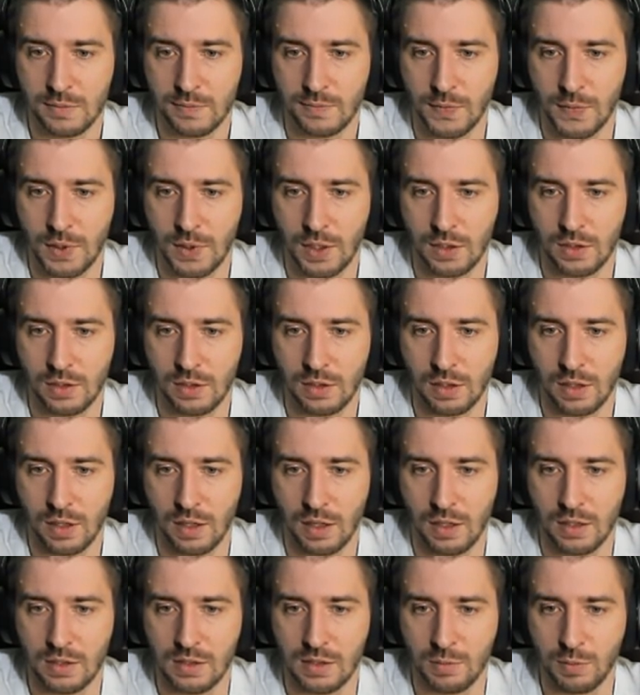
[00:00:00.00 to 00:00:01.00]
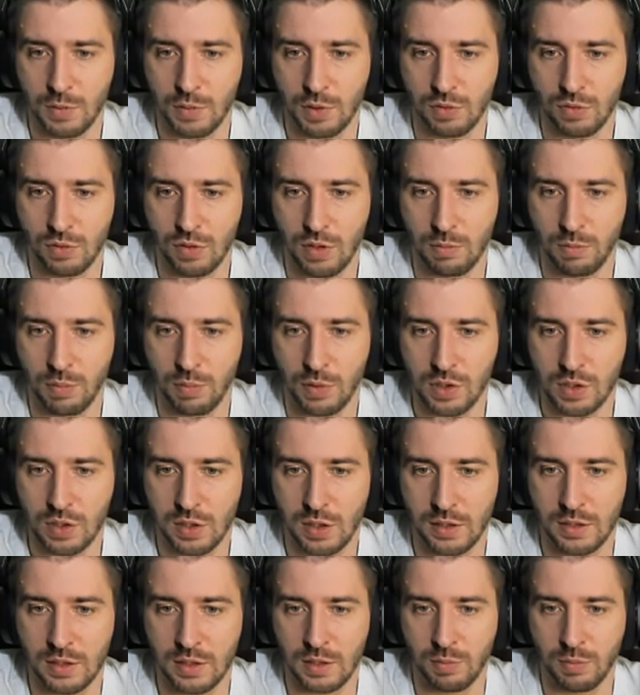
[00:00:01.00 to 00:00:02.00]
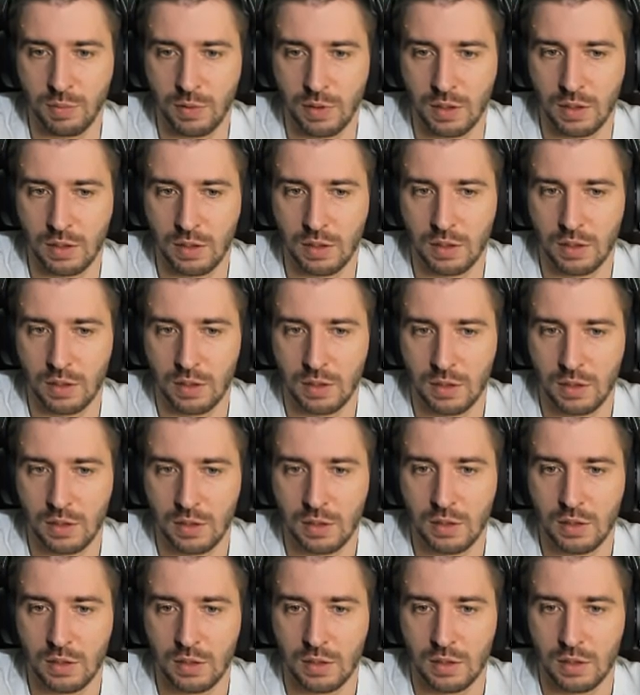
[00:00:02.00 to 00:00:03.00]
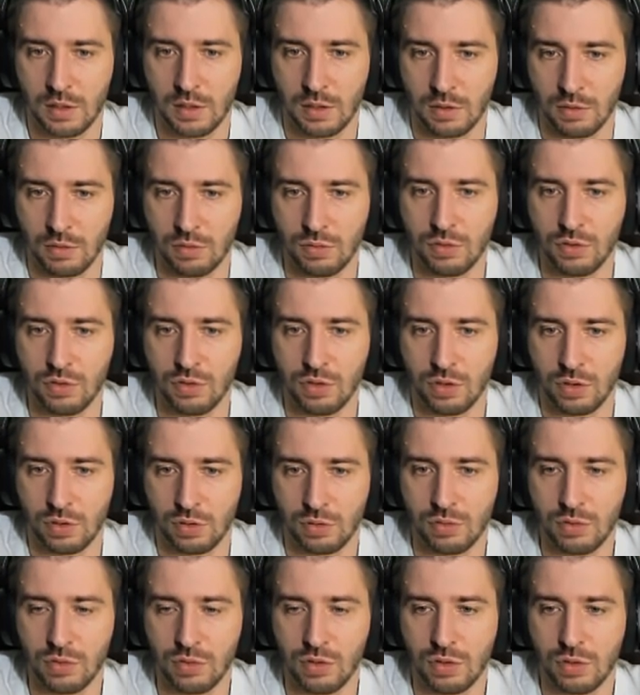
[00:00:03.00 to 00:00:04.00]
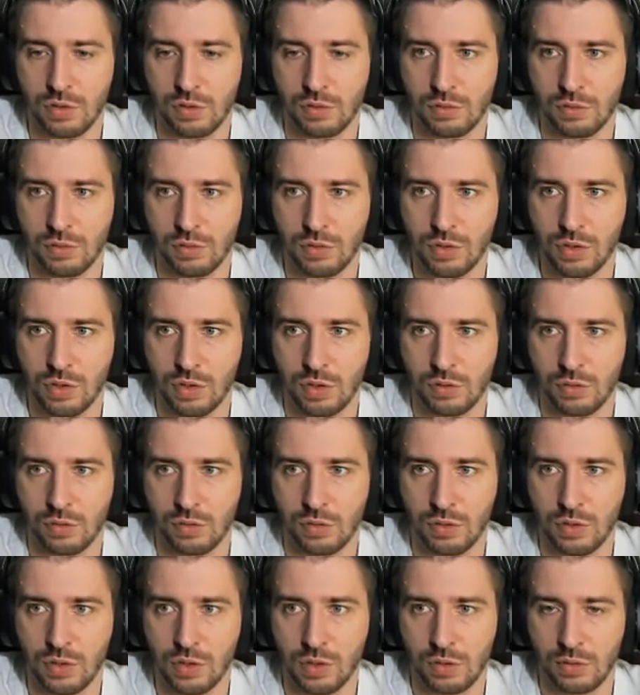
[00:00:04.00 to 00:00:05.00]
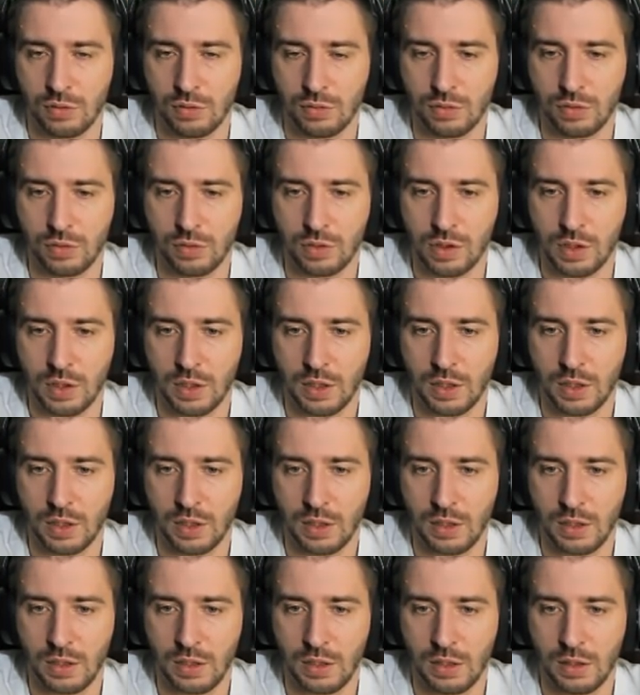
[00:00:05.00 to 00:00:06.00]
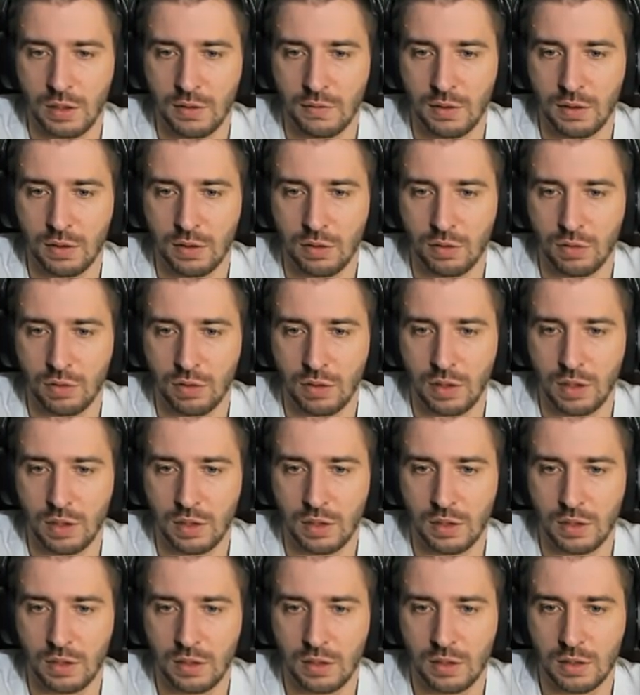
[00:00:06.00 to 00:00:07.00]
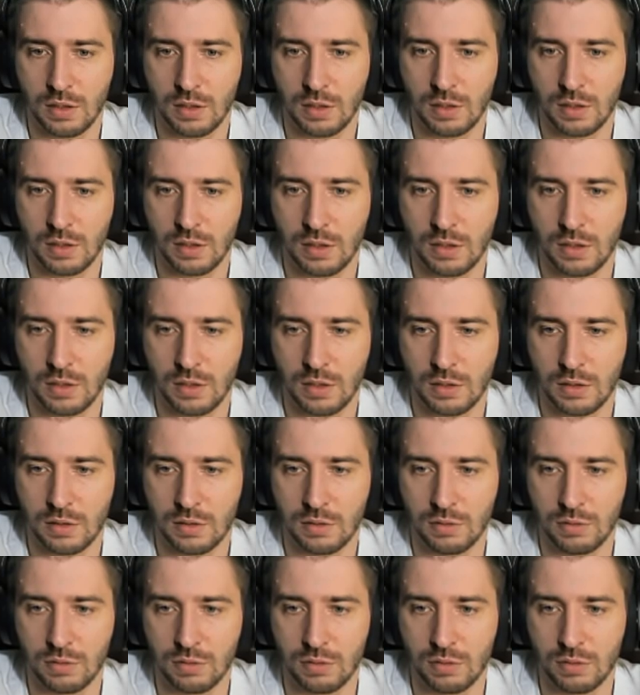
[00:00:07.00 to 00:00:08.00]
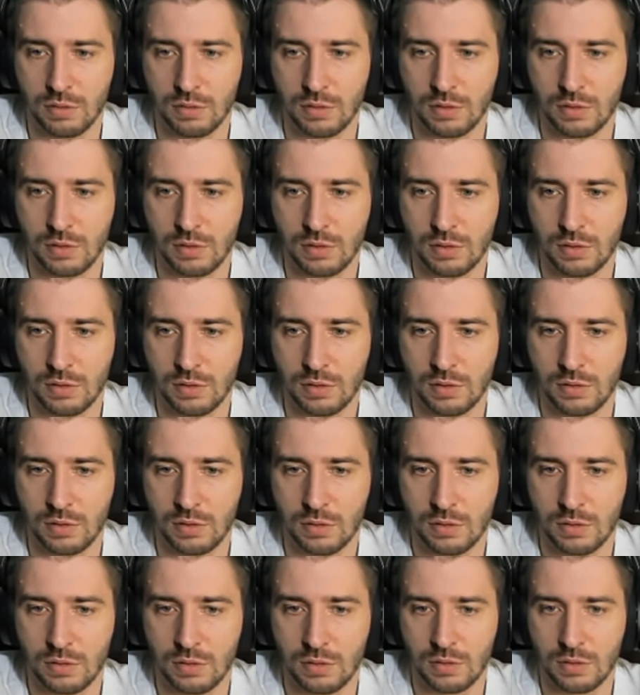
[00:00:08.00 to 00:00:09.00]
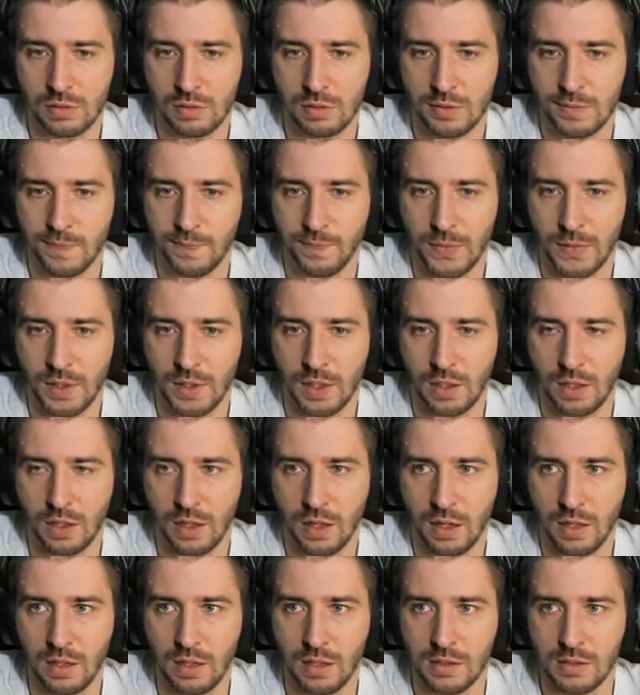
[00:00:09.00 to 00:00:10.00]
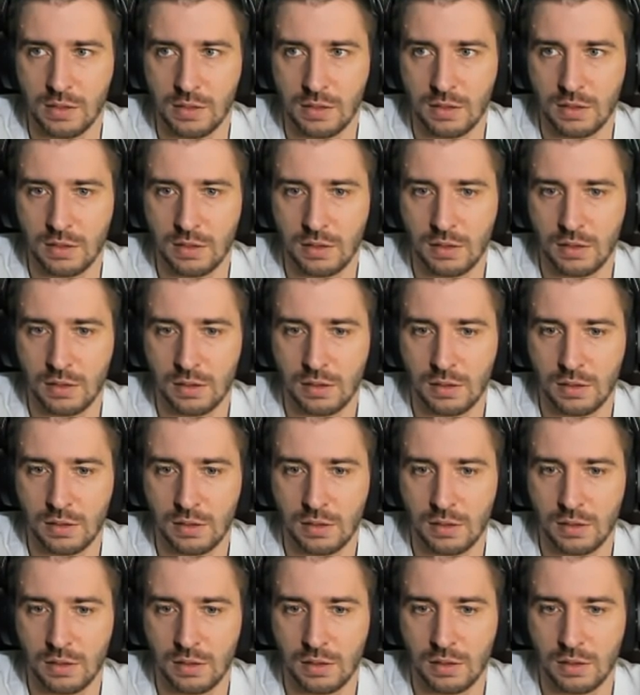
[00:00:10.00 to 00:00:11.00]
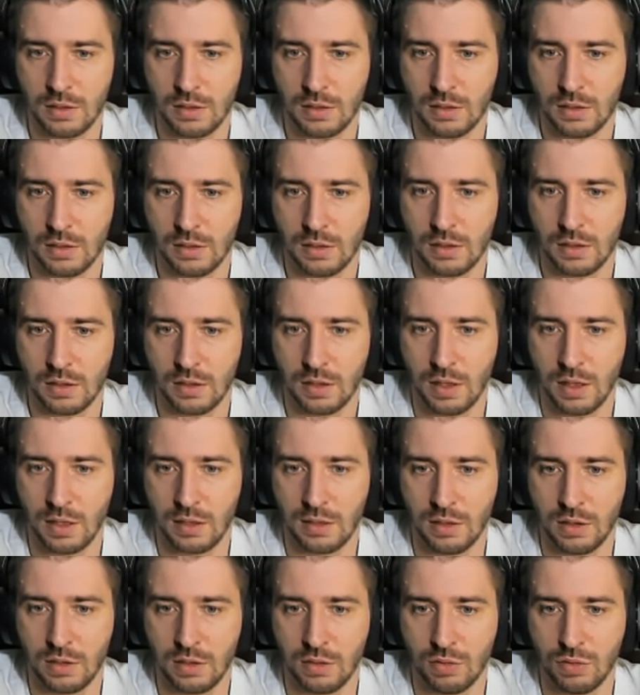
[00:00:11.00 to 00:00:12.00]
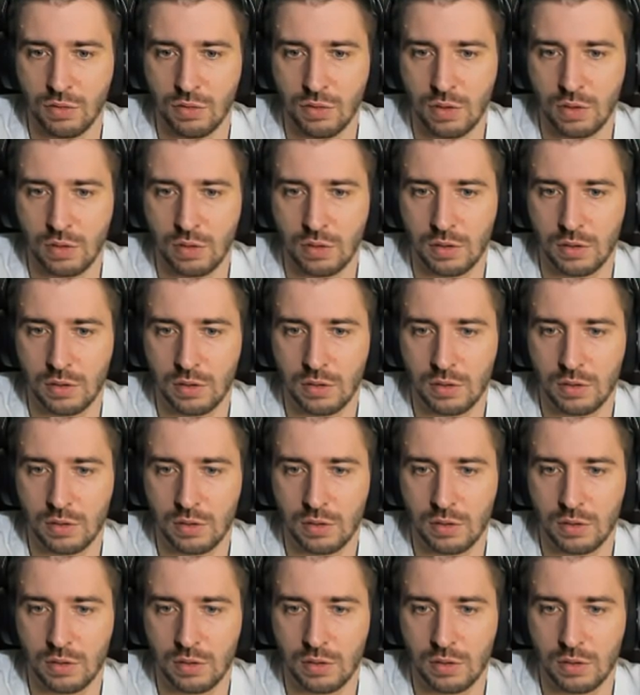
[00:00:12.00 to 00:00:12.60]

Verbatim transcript: Знаете, такая заманука пошла, типа, лучше, лучше, лучше, лучше, лучше. И в итоге, ну, Дракос. Тандергод.